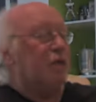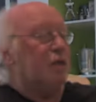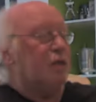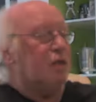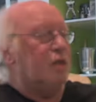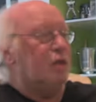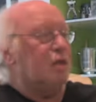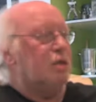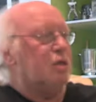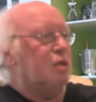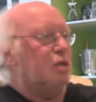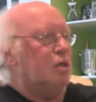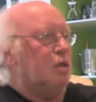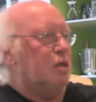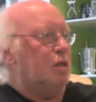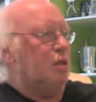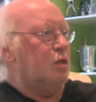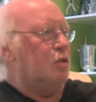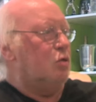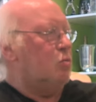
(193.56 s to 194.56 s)
quelqu'un qui
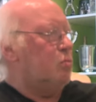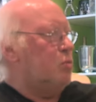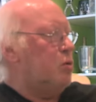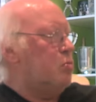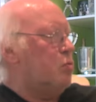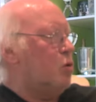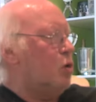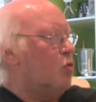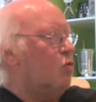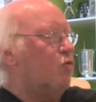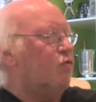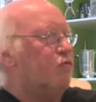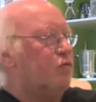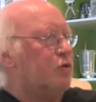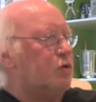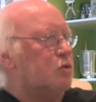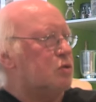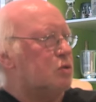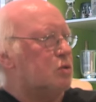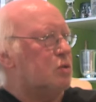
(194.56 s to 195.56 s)
a énormément
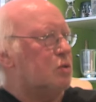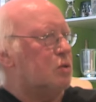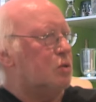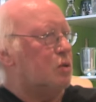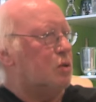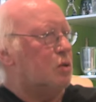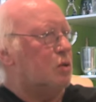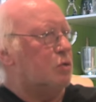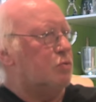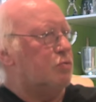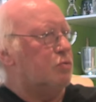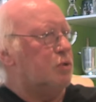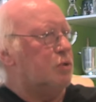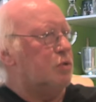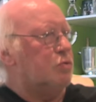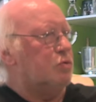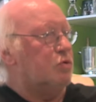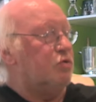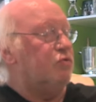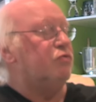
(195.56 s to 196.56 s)
confiance en,
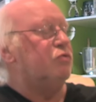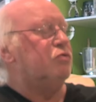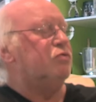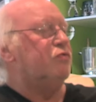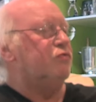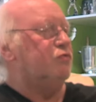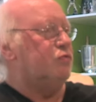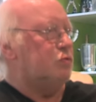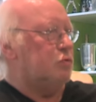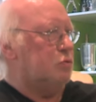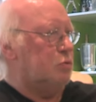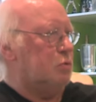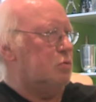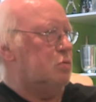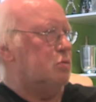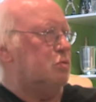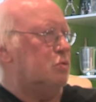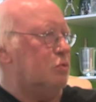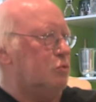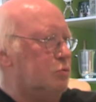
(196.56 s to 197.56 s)
lui, au niveau du foot,
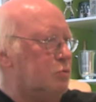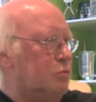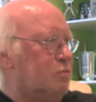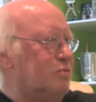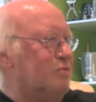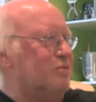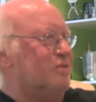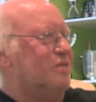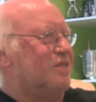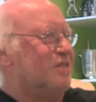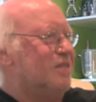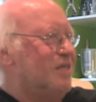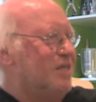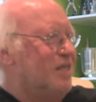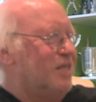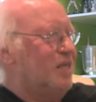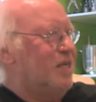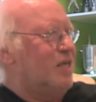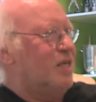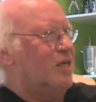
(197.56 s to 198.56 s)
surtout.
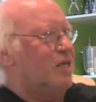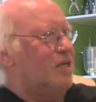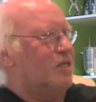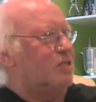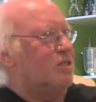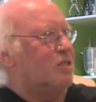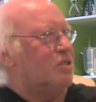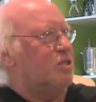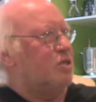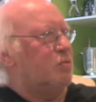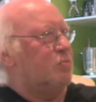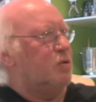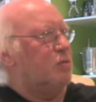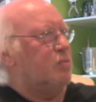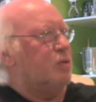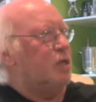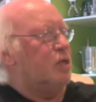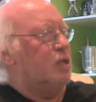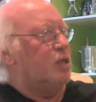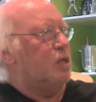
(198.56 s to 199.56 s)
Et c'est déjà pas
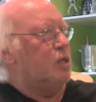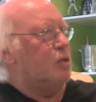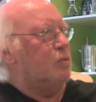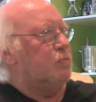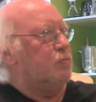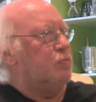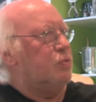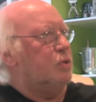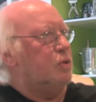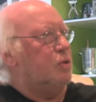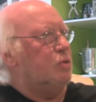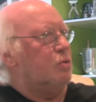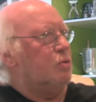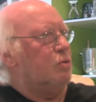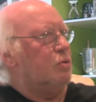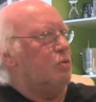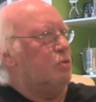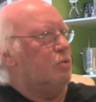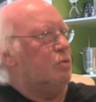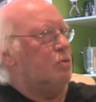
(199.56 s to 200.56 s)
mal. Et puis, euh,
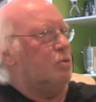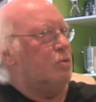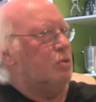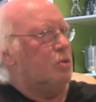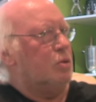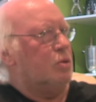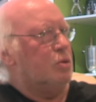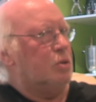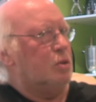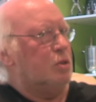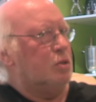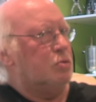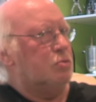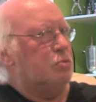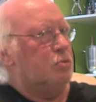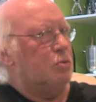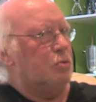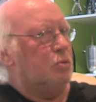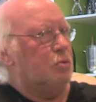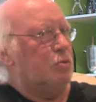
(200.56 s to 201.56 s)
qui est
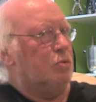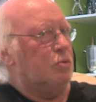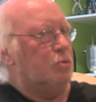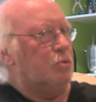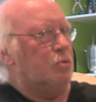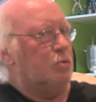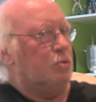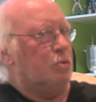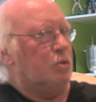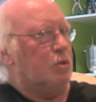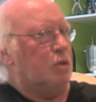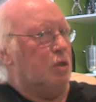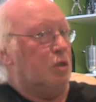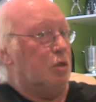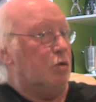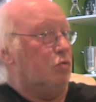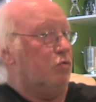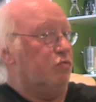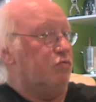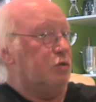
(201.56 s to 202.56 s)
sûr euh, qui a
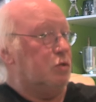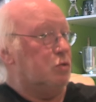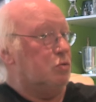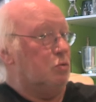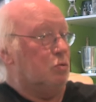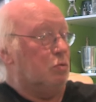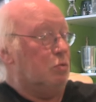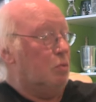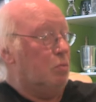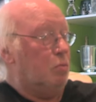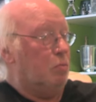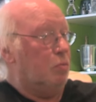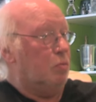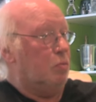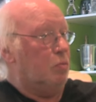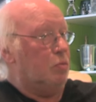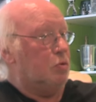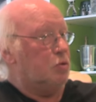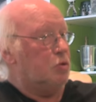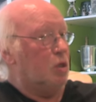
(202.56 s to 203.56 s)
des convictions.
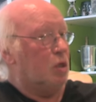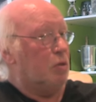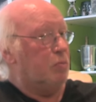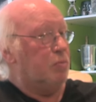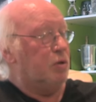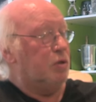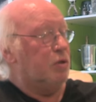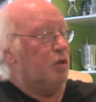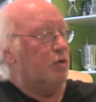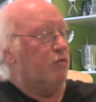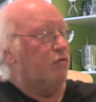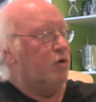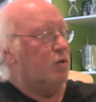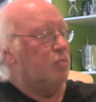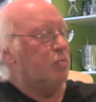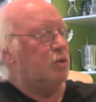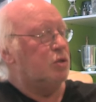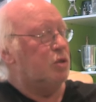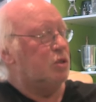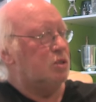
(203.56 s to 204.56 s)
Je ne dirais pas des,
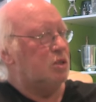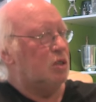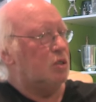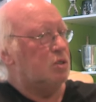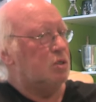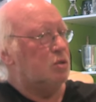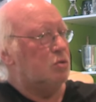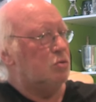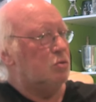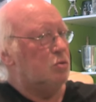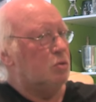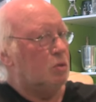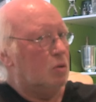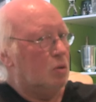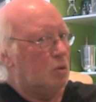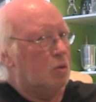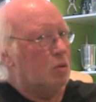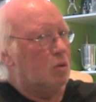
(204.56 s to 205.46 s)
vraiment des certitudes,